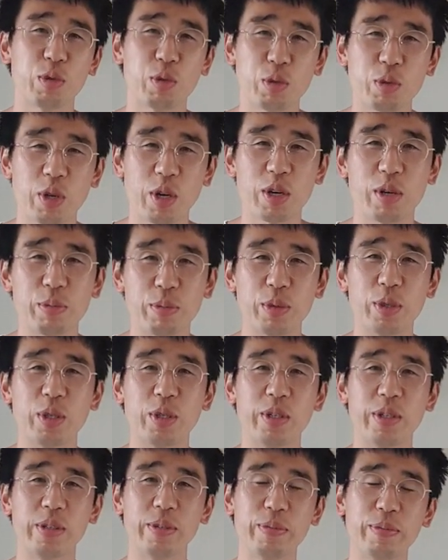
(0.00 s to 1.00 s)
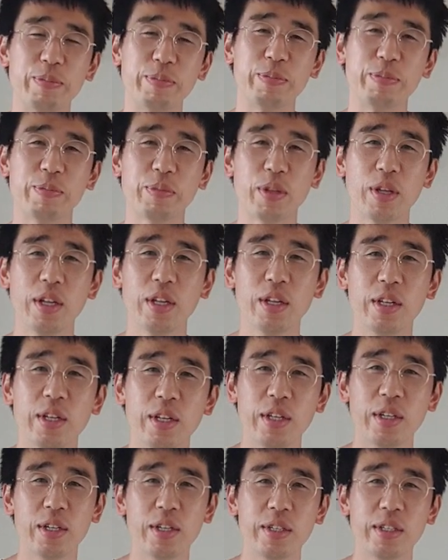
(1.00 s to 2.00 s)
구독자 여러분들
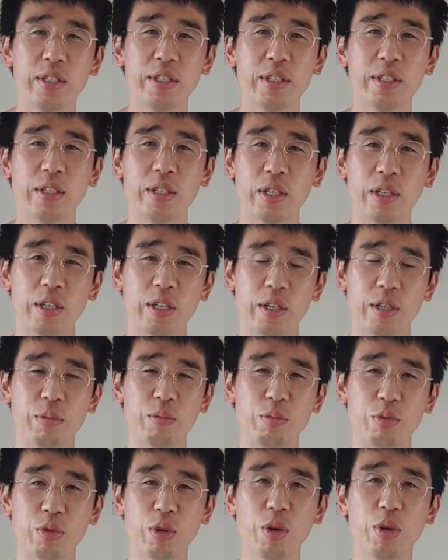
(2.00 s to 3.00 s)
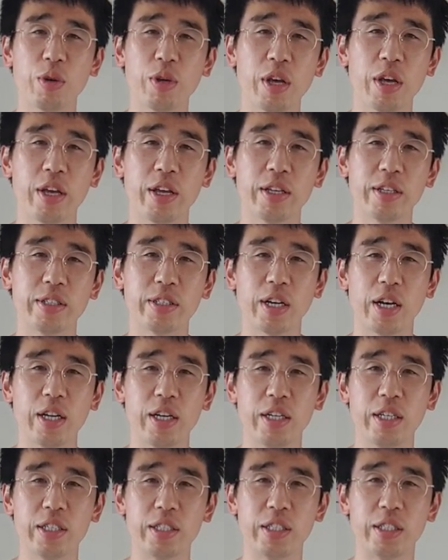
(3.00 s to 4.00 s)
이 무더위에
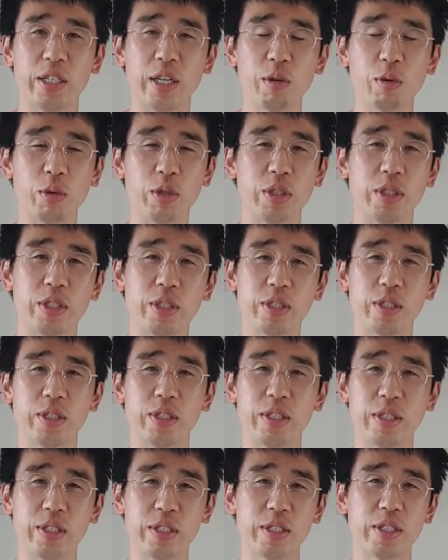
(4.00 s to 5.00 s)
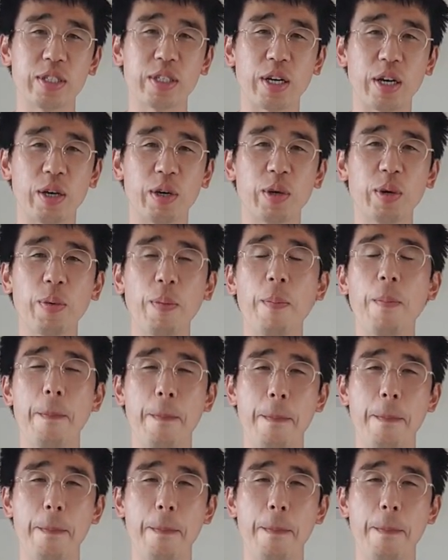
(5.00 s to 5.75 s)
잘 지내고 있, 으신가요